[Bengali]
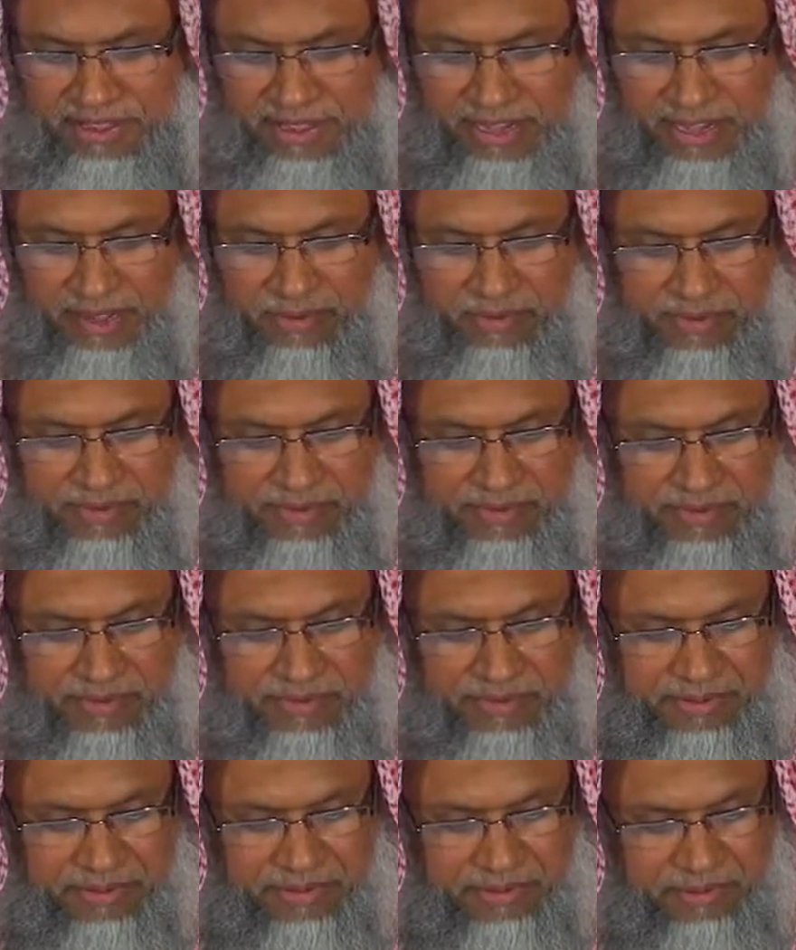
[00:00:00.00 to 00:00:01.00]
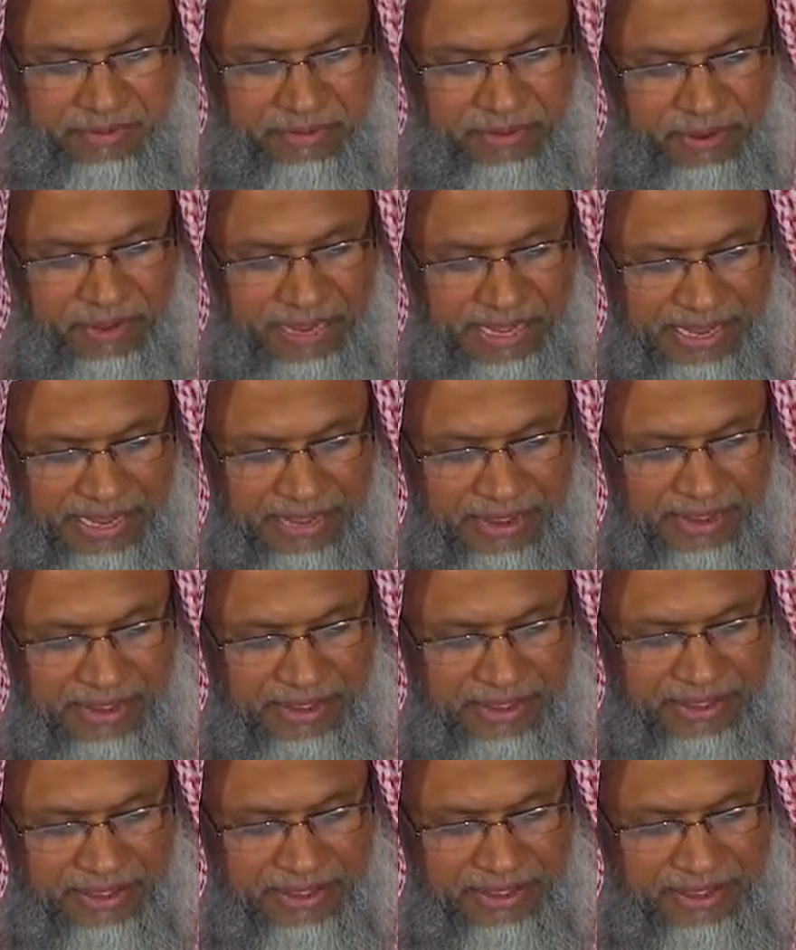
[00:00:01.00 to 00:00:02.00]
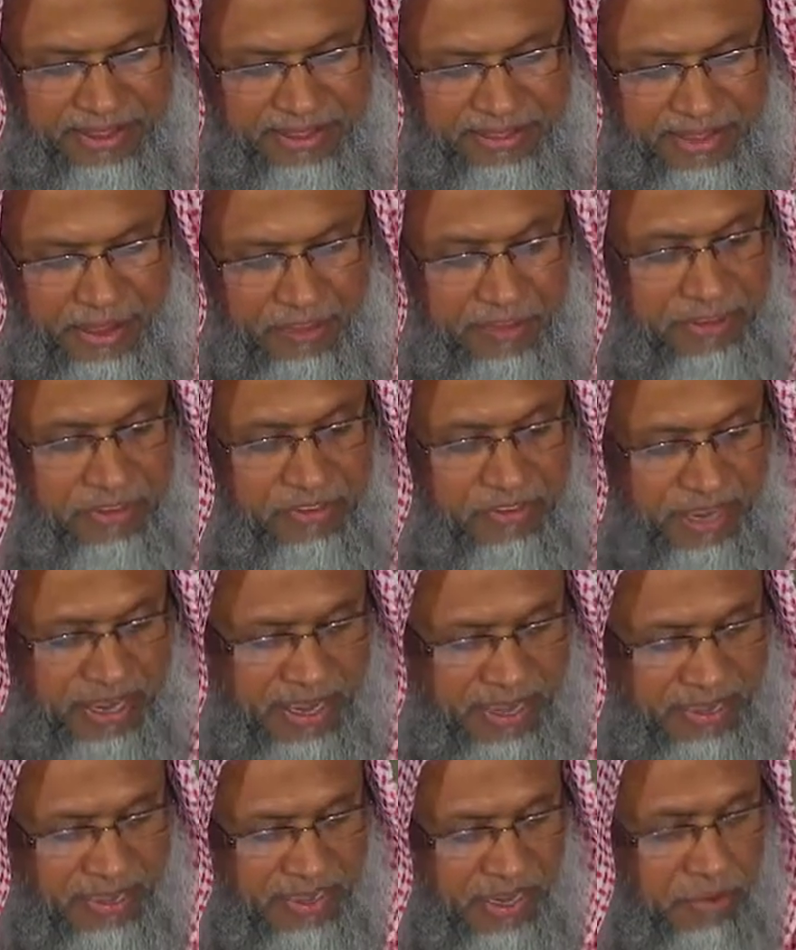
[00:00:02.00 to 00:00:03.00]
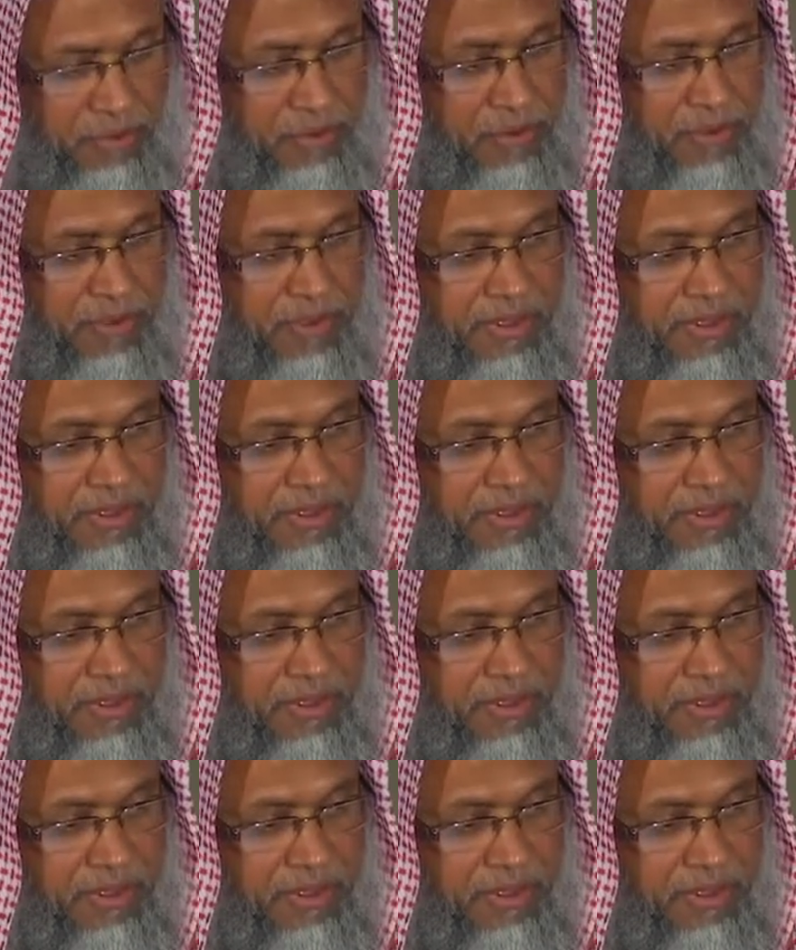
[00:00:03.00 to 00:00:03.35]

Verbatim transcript: তারা বললেন যে আমরা তো জান্নাতে যাব